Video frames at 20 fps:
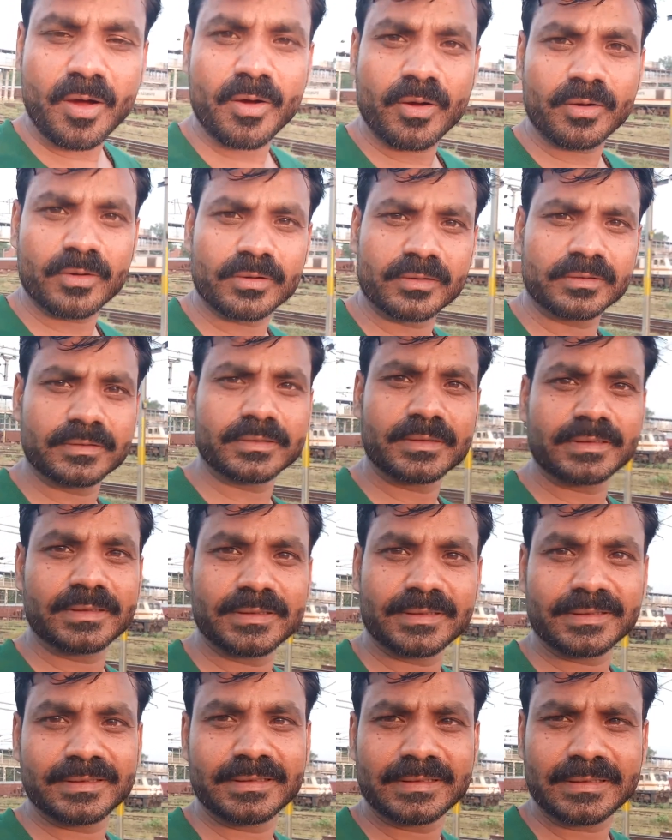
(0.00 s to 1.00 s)
और
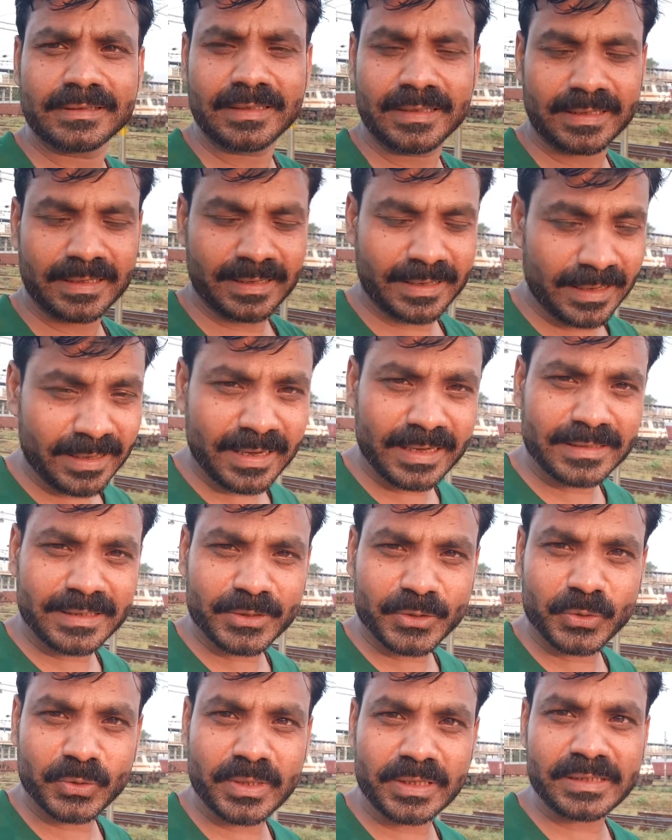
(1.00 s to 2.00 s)
एक हल्का सा
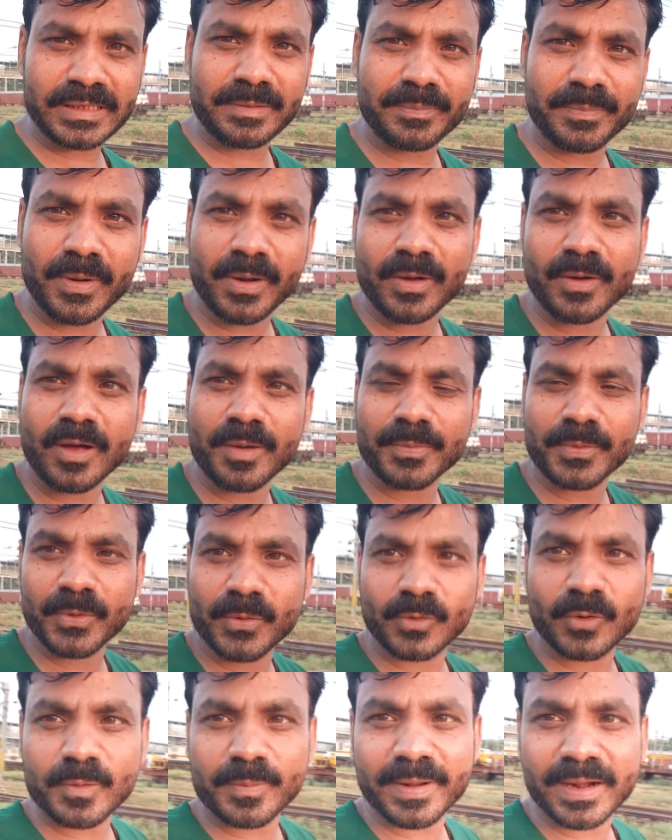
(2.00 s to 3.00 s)
छोटा सा ब्लॉग आप
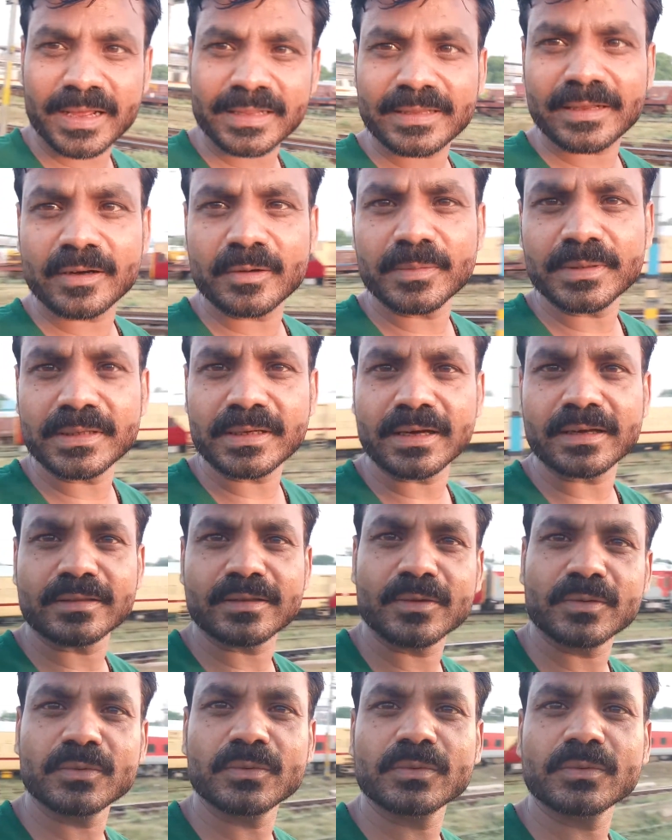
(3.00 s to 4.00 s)
लोगों को बना दे रहा हूँ मैं
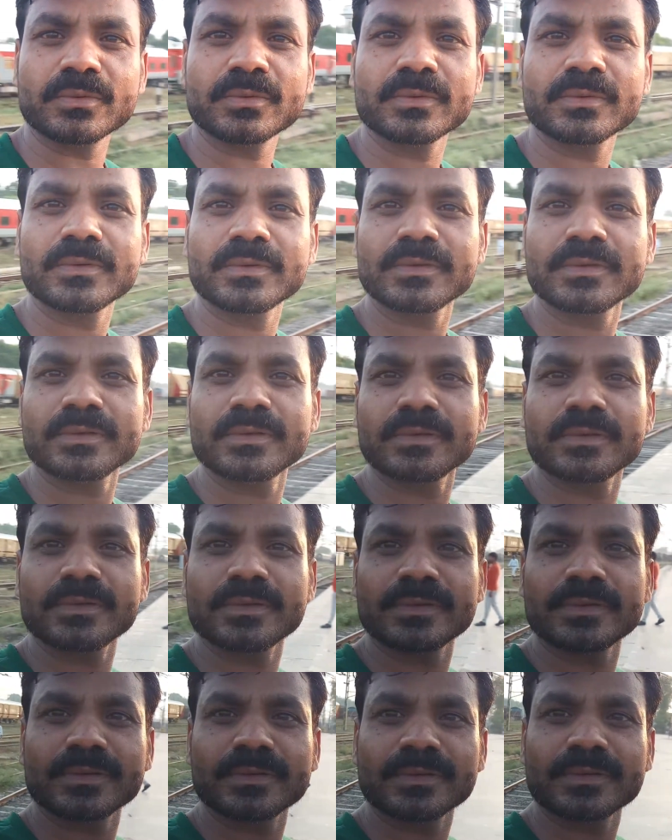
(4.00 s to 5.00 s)
दिखाता
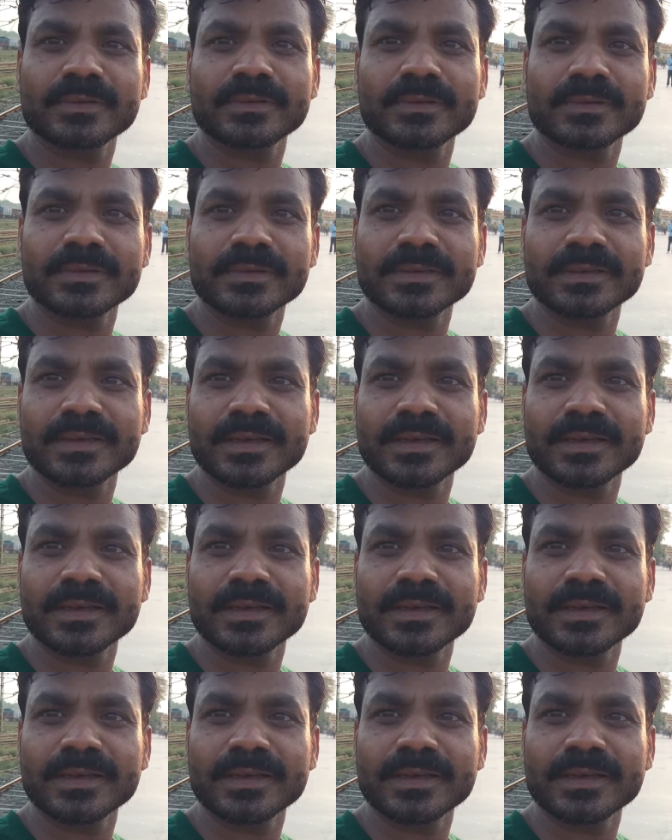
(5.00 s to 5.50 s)
हूँ